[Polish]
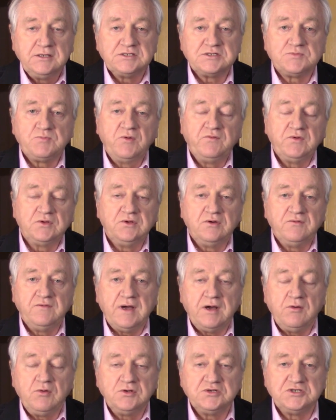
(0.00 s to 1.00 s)

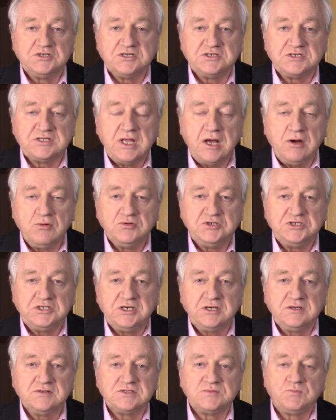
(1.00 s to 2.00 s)
spowodowało, że stał
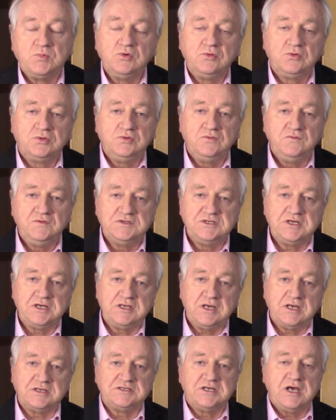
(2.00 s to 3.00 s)
się z punktu
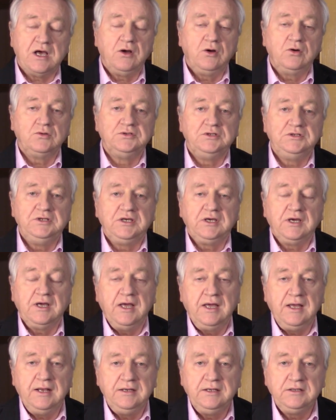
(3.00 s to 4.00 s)
widzenia zachodnich
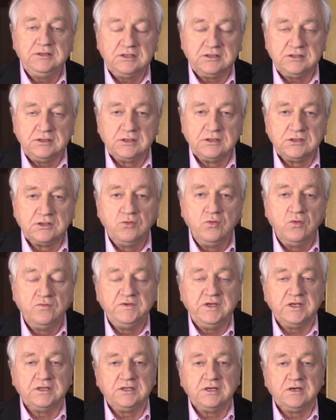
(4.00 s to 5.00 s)
elit, tych,
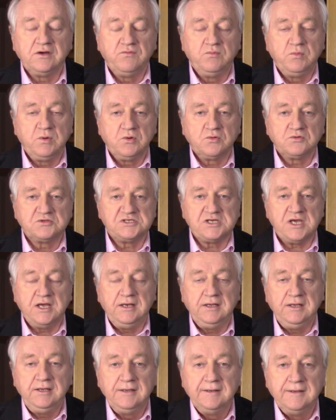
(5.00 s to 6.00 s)
głównie tych w
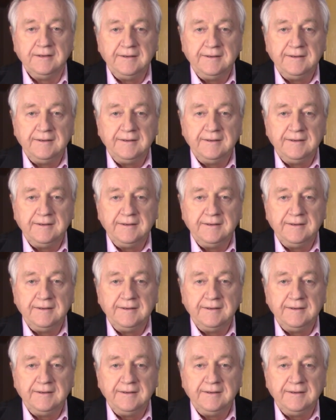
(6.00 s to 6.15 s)
Brukseli,